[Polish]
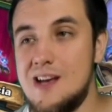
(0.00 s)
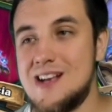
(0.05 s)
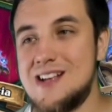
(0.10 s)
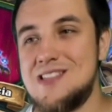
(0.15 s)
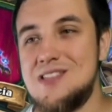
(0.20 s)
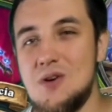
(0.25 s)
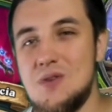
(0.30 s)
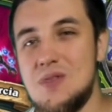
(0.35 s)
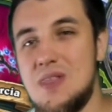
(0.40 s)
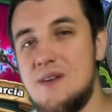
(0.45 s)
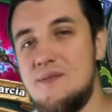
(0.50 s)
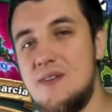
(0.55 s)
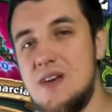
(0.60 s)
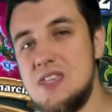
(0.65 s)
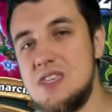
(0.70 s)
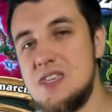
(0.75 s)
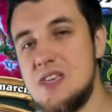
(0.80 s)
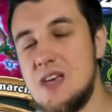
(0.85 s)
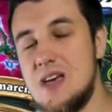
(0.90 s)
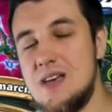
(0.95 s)
gdy ona
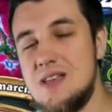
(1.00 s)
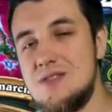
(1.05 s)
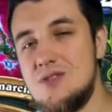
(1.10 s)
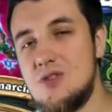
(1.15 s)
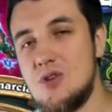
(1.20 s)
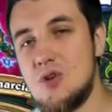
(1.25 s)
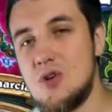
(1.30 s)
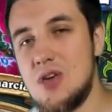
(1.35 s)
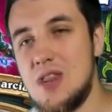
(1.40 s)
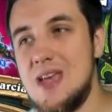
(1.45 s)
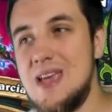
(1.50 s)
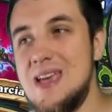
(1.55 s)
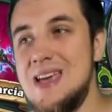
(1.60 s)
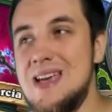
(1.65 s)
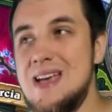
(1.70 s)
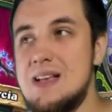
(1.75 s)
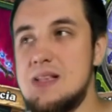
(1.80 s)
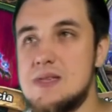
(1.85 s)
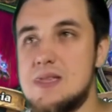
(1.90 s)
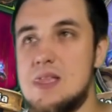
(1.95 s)
wejdzie do gry,
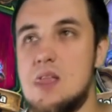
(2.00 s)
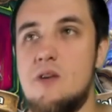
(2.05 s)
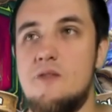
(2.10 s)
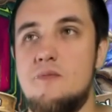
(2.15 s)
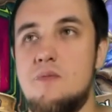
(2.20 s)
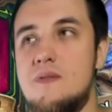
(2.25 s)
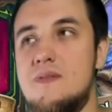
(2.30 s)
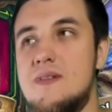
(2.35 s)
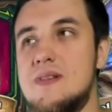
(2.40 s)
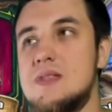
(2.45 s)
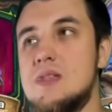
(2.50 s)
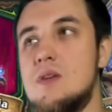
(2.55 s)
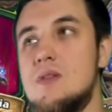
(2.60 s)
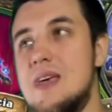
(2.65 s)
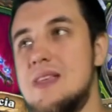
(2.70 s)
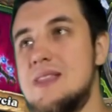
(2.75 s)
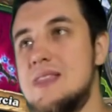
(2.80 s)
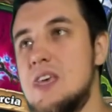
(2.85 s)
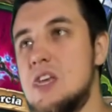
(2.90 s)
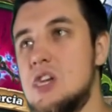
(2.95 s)
zostaną
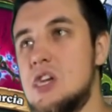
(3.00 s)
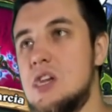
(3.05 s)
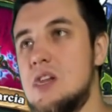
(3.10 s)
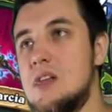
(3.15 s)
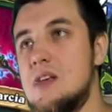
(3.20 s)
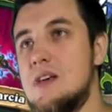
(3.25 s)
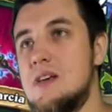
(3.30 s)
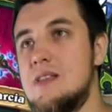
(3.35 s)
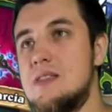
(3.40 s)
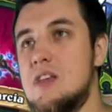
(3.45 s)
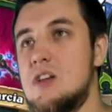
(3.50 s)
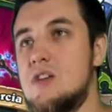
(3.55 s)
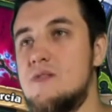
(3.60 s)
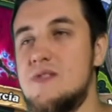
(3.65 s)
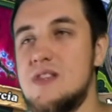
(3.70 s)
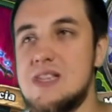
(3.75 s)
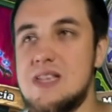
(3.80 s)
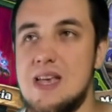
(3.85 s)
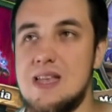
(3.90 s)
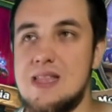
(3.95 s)
wprowadzone też, też
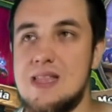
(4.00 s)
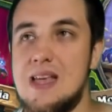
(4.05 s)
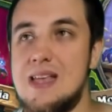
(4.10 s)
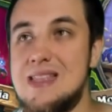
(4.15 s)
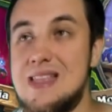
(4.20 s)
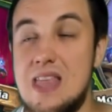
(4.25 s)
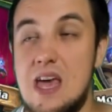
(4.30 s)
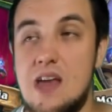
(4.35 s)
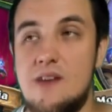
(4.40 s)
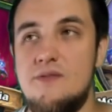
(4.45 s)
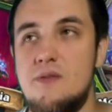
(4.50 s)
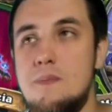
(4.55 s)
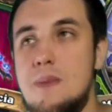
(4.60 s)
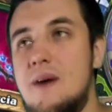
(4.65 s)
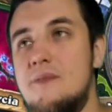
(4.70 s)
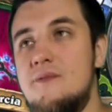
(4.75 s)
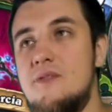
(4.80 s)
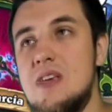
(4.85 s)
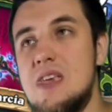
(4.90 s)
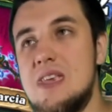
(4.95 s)
wszystkie te, te nerfy,
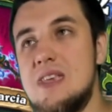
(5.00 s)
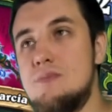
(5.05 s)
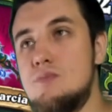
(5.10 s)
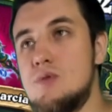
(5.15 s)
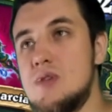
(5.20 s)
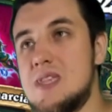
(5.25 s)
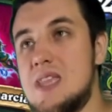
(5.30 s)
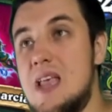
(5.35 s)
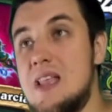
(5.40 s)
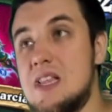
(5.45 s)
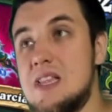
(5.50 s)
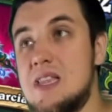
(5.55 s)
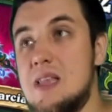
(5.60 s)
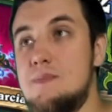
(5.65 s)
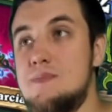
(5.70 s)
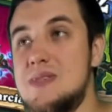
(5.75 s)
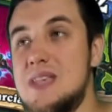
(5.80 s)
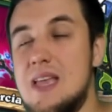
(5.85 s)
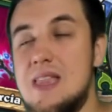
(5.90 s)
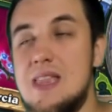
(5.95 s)
buffy i zostanie też
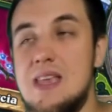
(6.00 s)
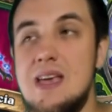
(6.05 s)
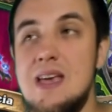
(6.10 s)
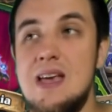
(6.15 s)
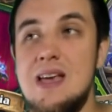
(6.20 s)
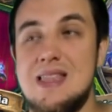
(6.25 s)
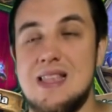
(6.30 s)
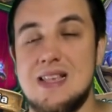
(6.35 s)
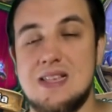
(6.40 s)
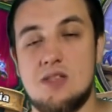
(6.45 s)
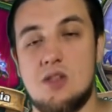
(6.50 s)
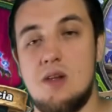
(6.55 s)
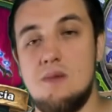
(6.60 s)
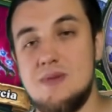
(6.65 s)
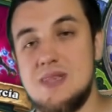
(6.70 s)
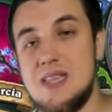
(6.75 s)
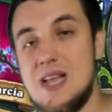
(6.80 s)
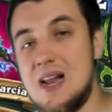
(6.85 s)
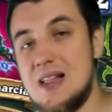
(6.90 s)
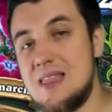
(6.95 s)
napisany na stronie
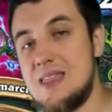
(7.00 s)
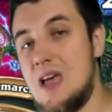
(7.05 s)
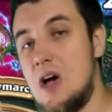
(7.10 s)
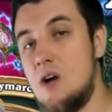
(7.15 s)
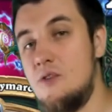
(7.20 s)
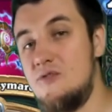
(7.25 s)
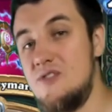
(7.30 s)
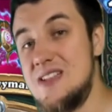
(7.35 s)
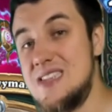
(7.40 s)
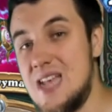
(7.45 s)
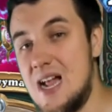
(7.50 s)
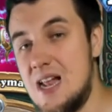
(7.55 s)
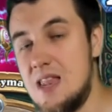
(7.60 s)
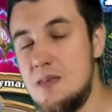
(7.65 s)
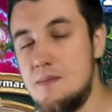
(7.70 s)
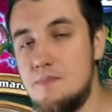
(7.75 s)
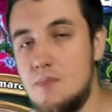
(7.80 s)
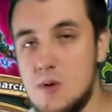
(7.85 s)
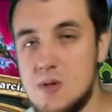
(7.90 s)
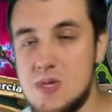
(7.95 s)
Bizarda
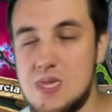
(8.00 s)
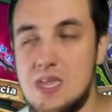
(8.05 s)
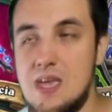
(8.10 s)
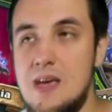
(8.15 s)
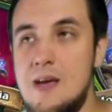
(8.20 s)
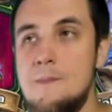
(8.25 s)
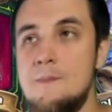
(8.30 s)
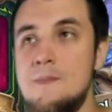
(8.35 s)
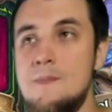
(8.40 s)
oficjalny post.